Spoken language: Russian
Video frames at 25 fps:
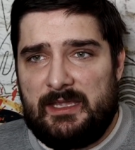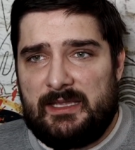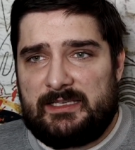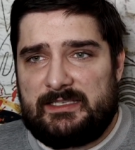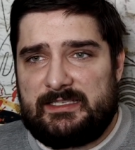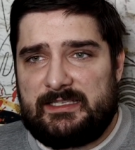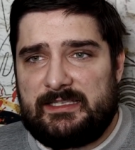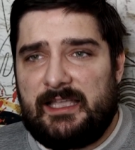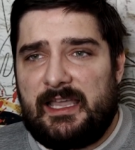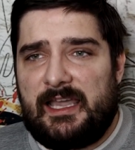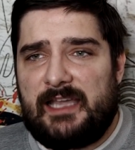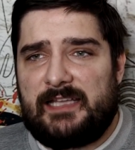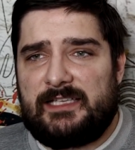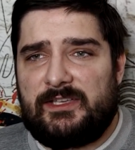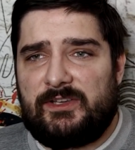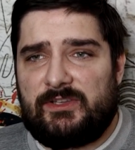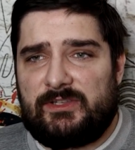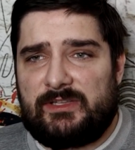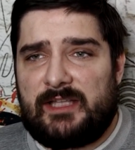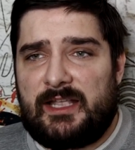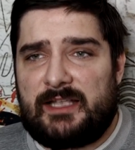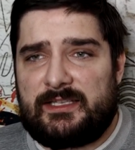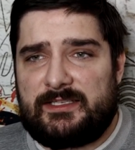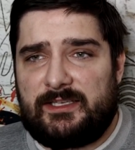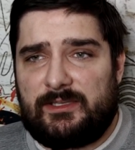Снег
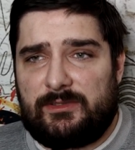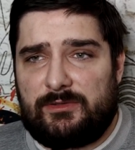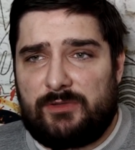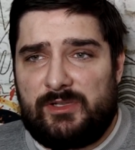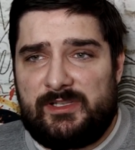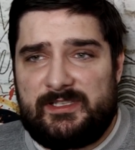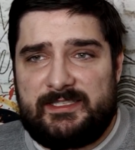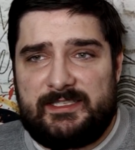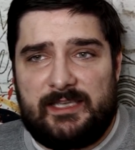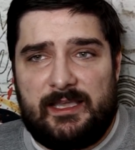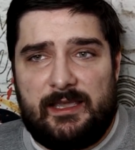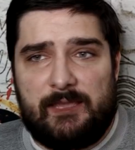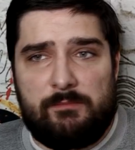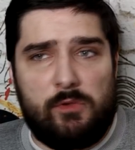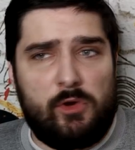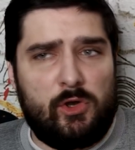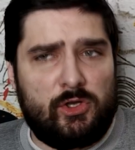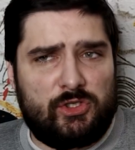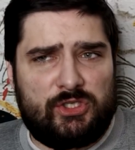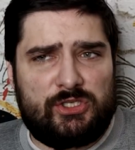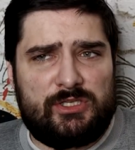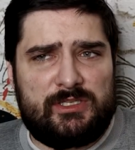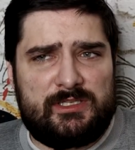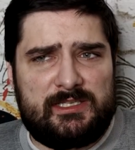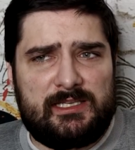19.07.
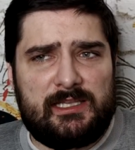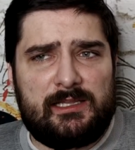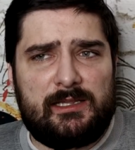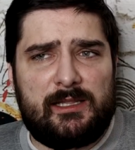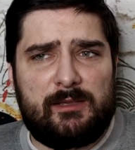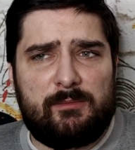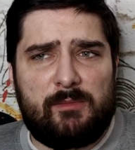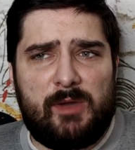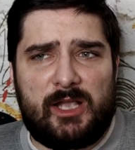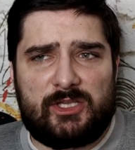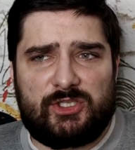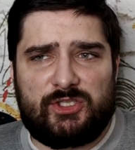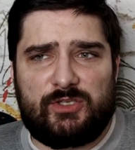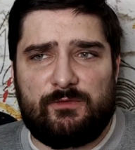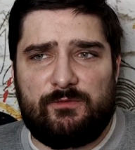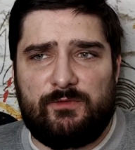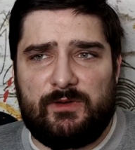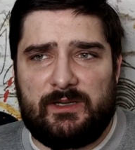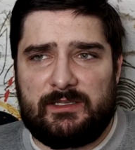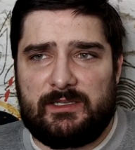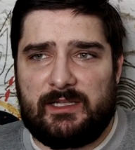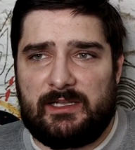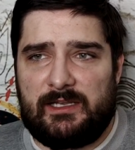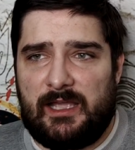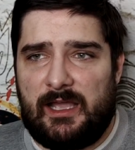Очень сильный матч
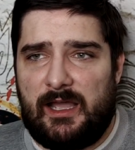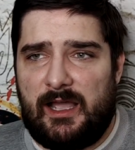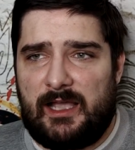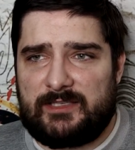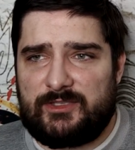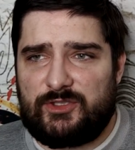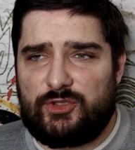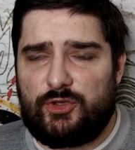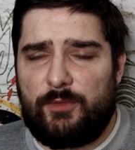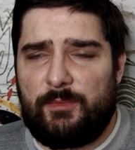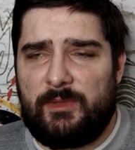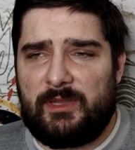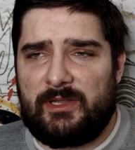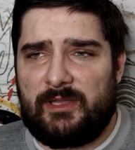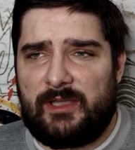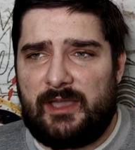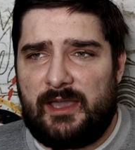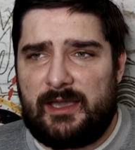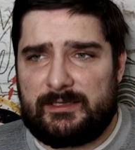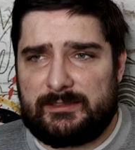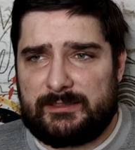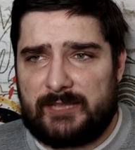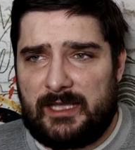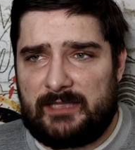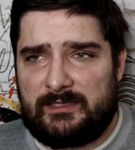выдали, особенно
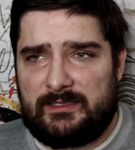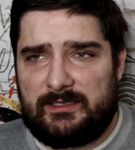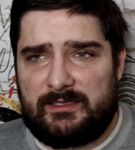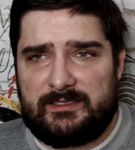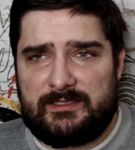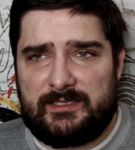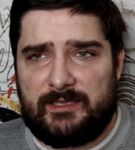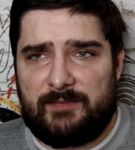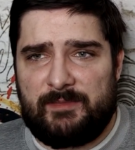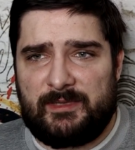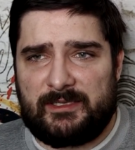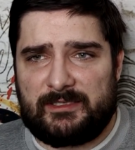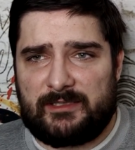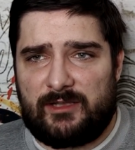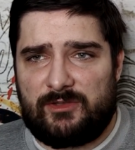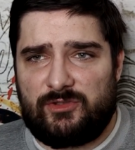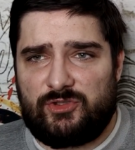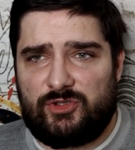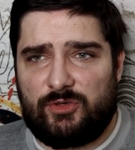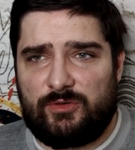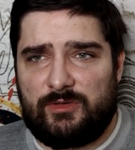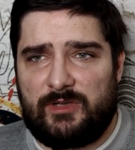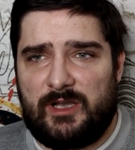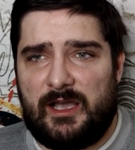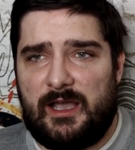я рад за
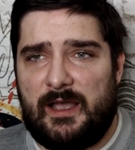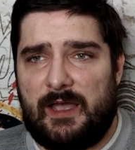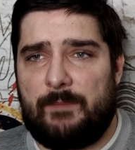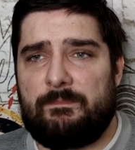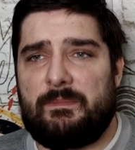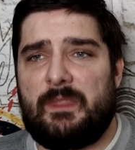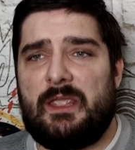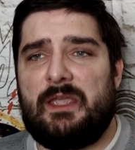Миранчука.